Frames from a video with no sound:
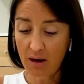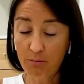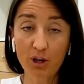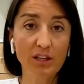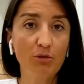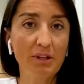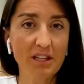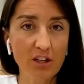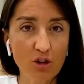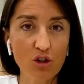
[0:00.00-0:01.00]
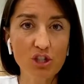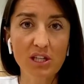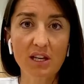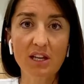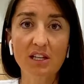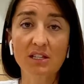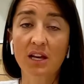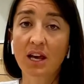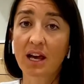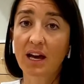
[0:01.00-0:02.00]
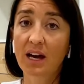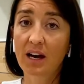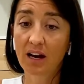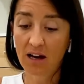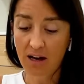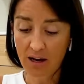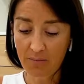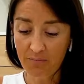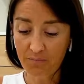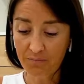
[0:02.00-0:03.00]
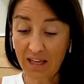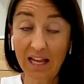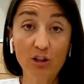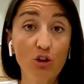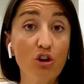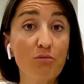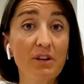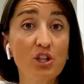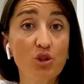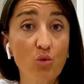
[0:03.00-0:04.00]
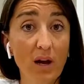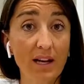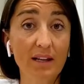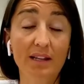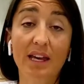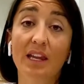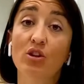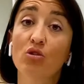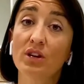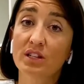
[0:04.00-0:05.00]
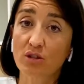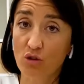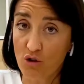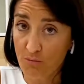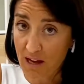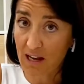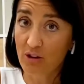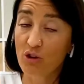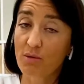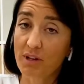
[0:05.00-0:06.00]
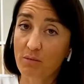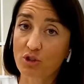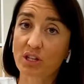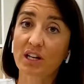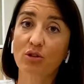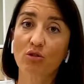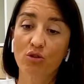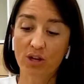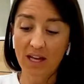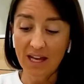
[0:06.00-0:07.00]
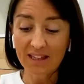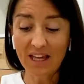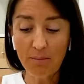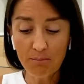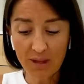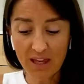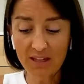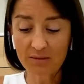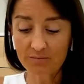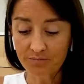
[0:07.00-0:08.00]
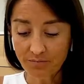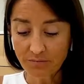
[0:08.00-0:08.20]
por endometriosis, mm, el dolor menstrual, que no es normal, no deberíamos tener dolor, también